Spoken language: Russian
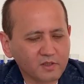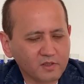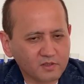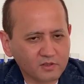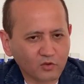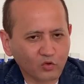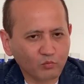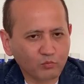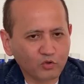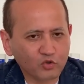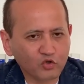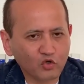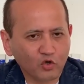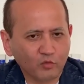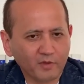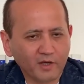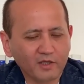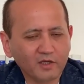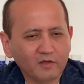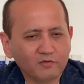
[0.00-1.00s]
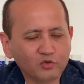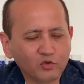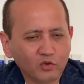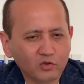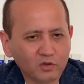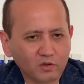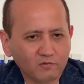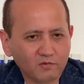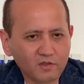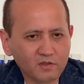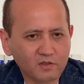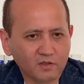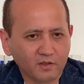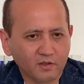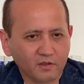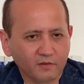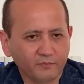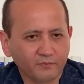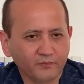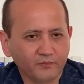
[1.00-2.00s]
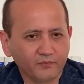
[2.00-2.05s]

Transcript: за рубежом, и они все это видели.